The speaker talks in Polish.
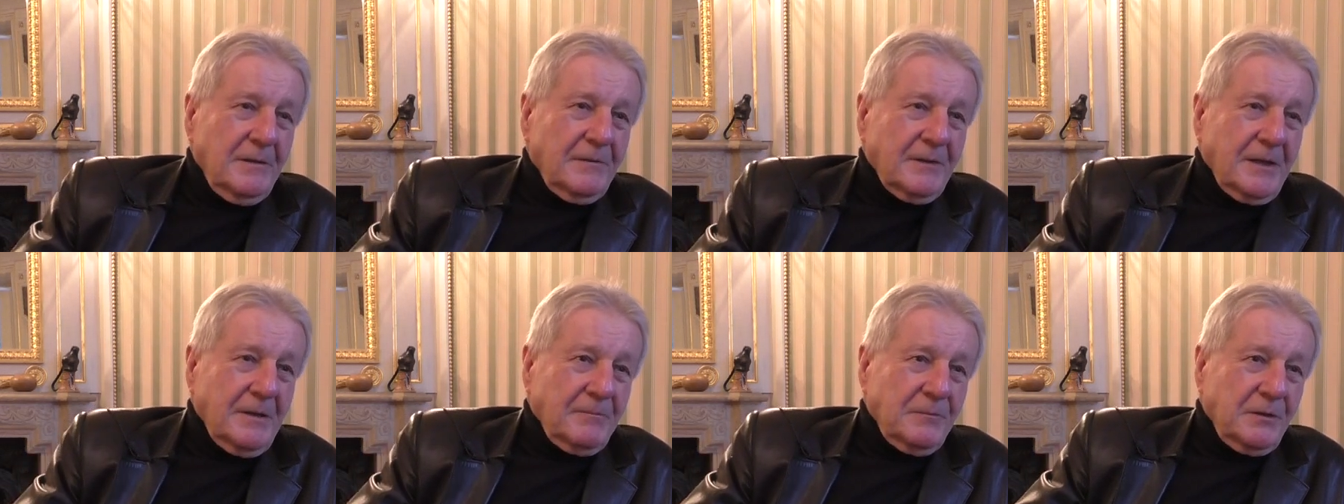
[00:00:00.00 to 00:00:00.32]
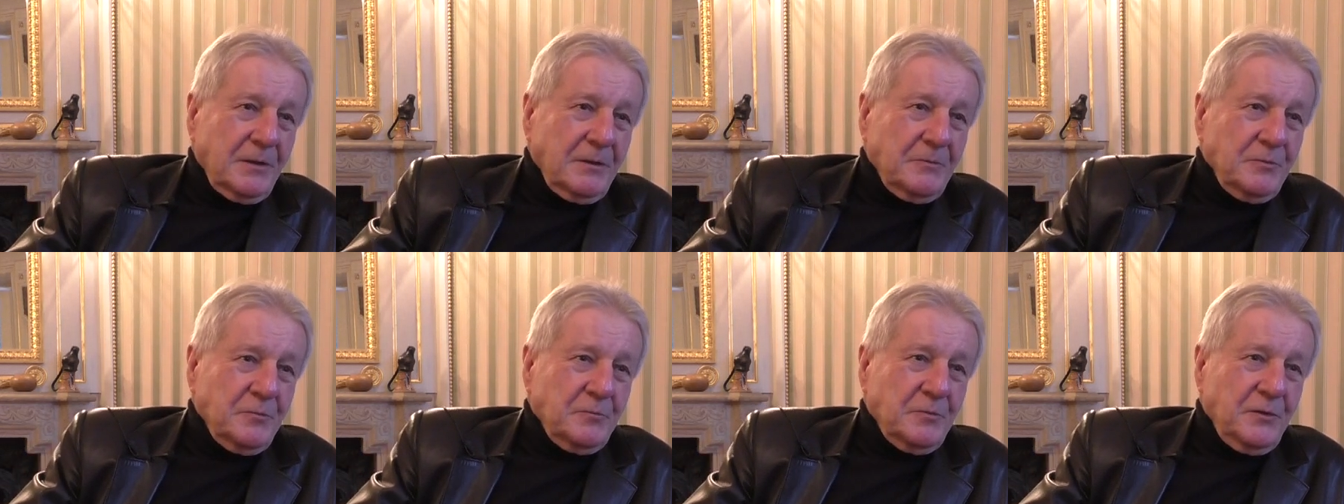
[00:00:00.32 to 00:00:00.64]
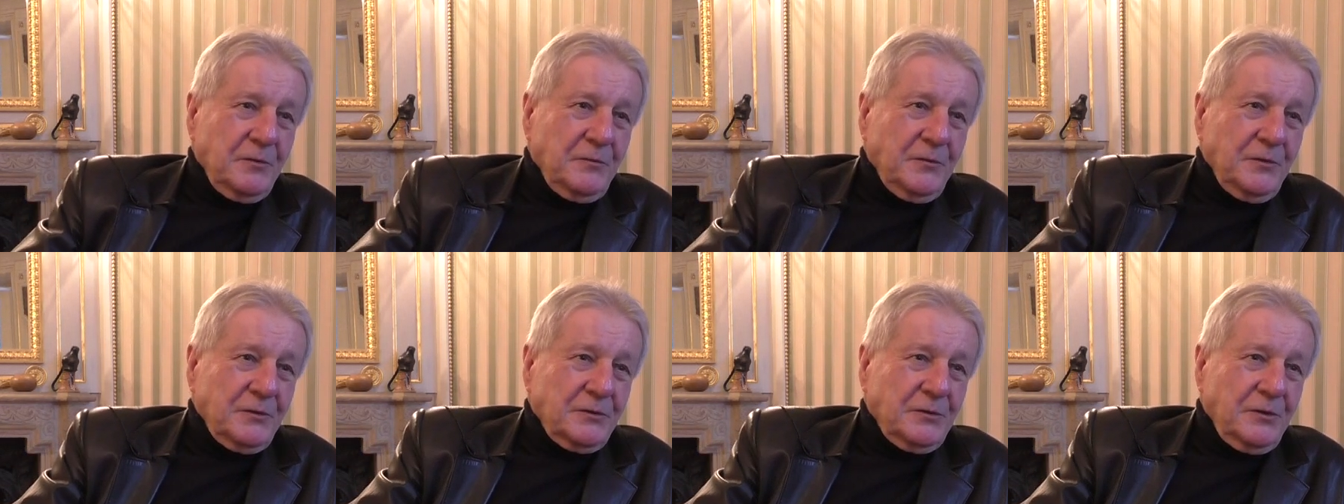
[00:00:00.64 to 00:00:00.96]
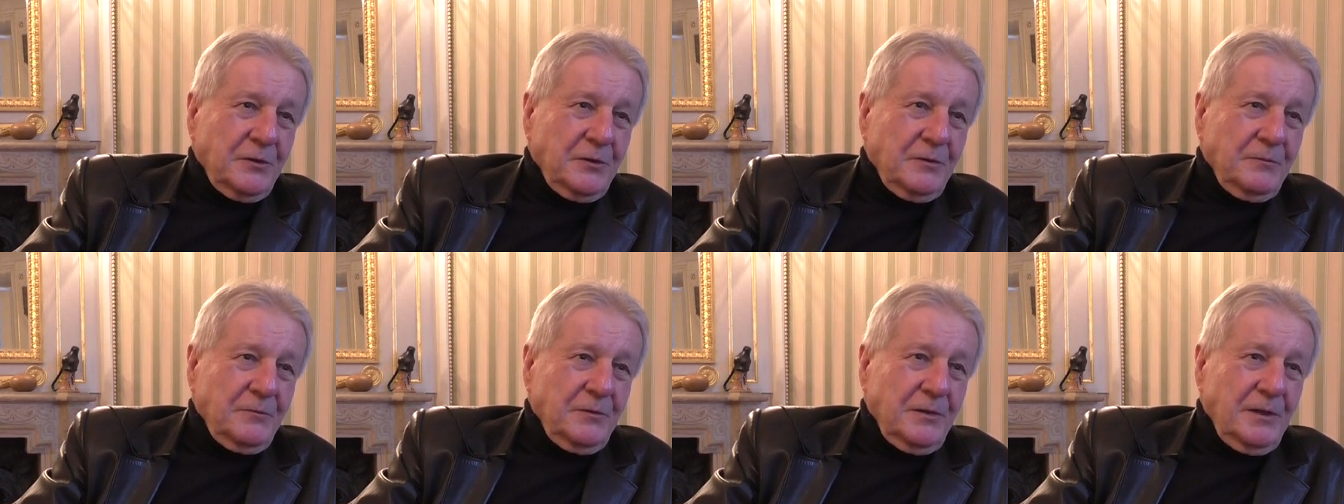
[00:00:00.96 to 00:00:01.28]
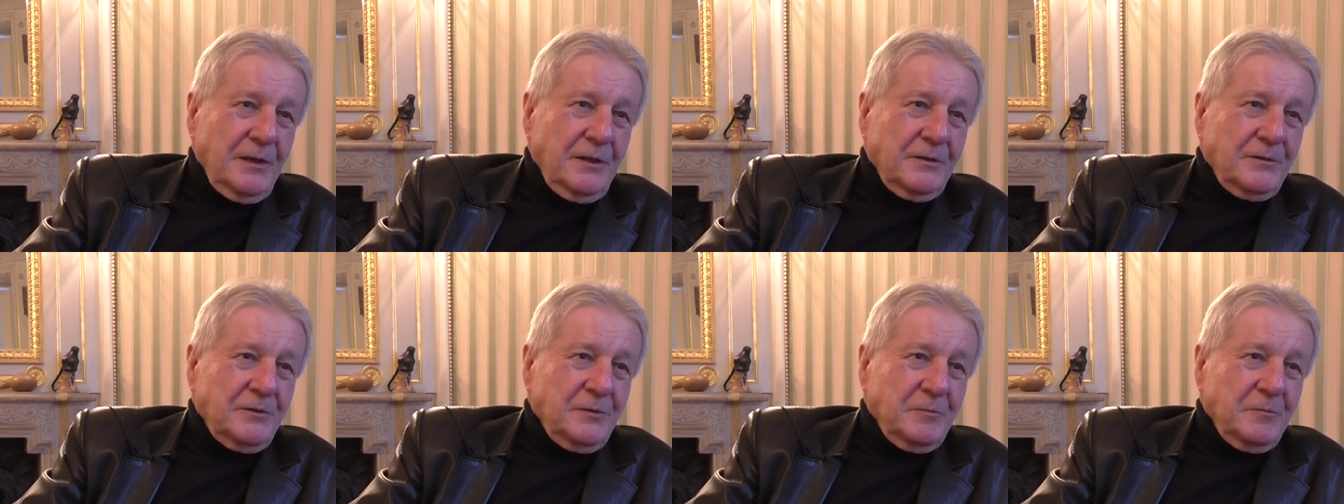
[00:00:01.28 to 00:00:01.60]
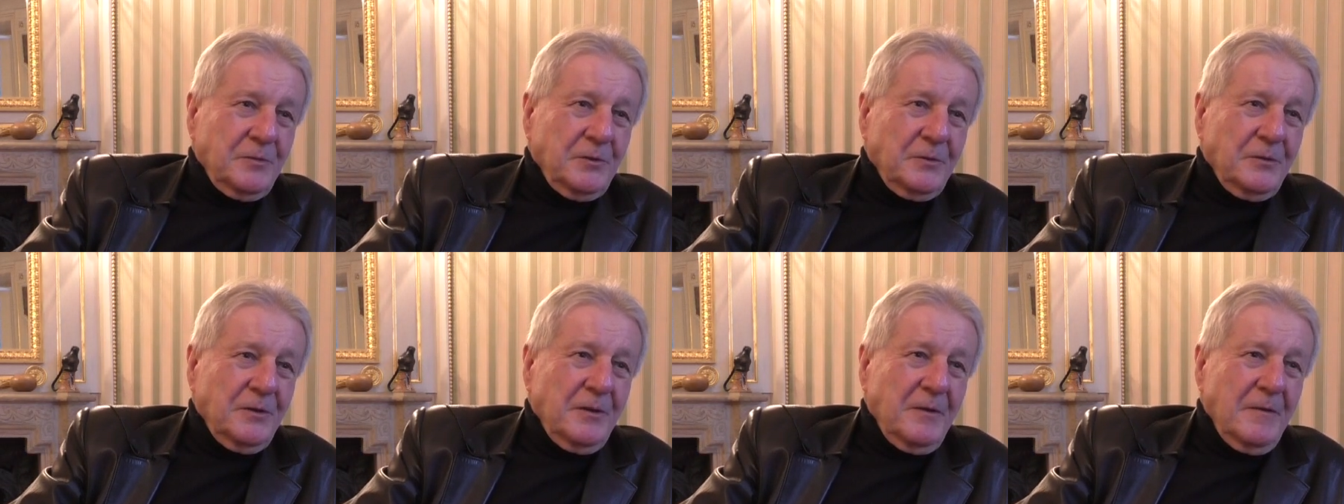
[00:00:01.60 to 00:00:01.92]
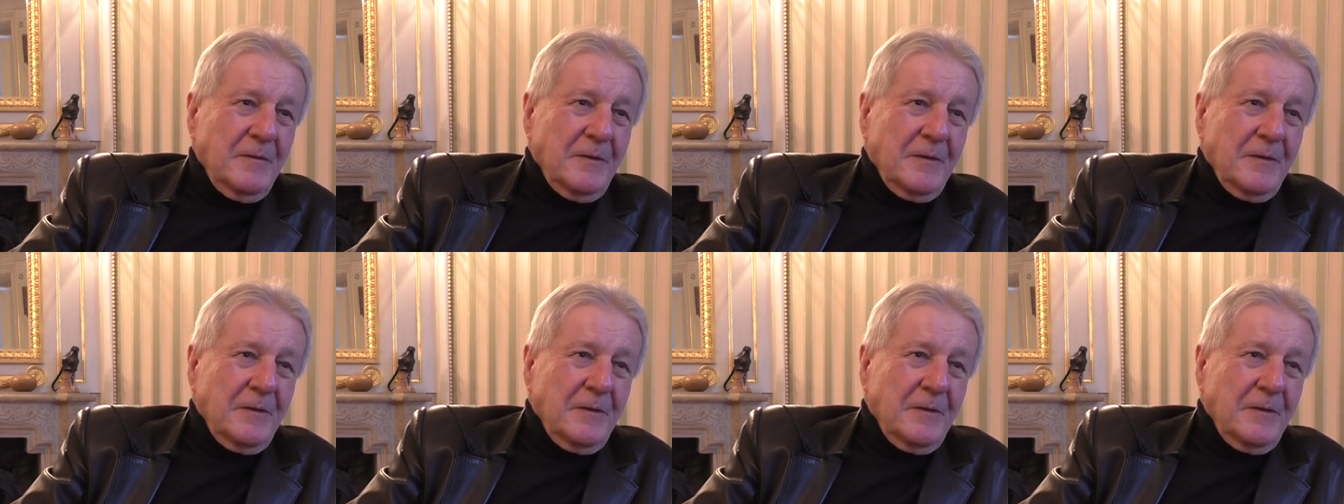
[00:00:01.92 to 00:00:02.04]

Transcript: tamtemu profesorowi leci, bo,